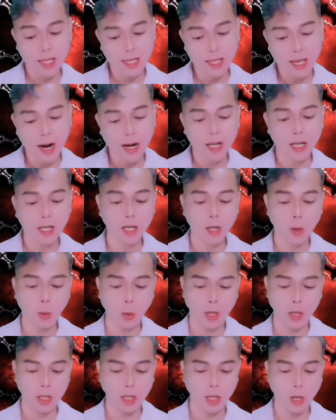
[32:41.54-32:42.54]
em đã nhìn nó hàng
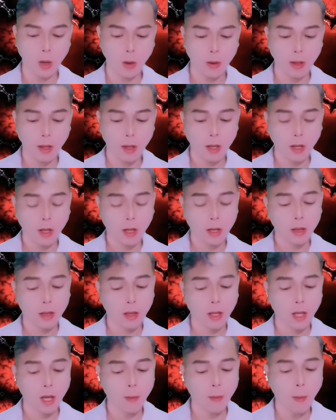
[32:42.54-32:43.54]
trăm lần trong
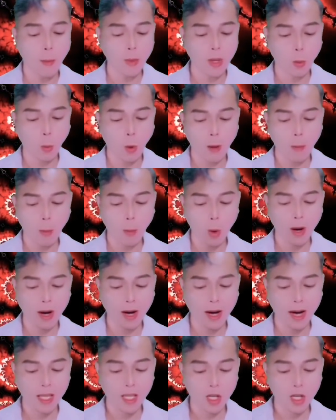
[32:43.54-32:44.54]
suốt nhiều năm trời qua.
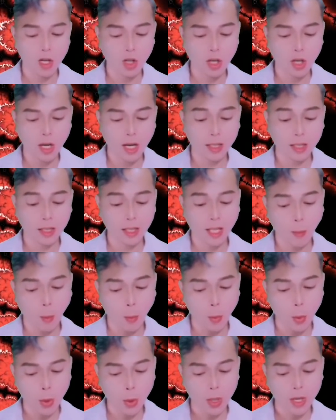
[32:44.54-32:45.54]

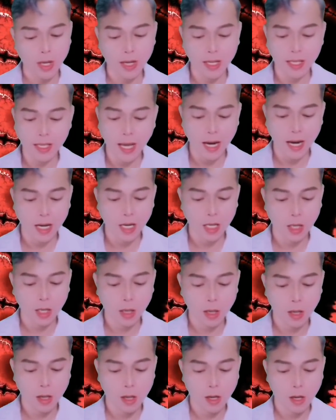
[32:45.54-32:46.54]
Trên mặt gã ta
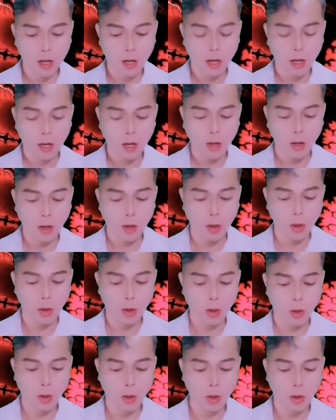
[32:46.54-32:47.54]
có một vết sẹo rõ ràng như
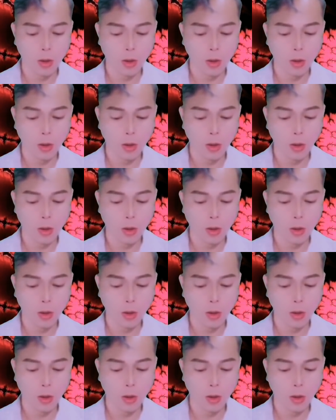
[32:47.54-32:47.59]
vậy,